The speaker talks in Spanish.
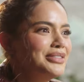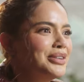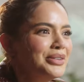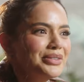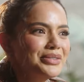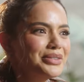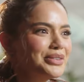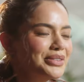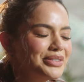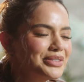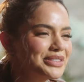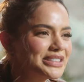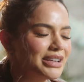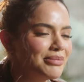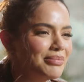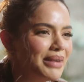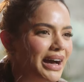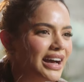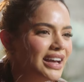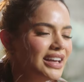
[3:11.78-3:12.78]
No, no, no,
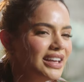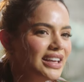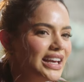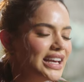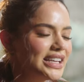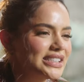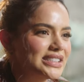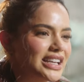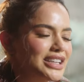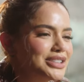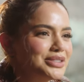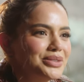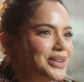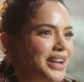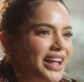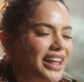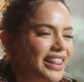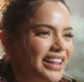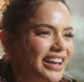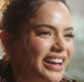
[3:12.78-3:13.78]
Sama, estás
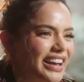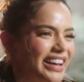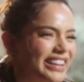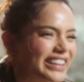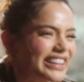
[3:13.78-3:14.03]
dorada.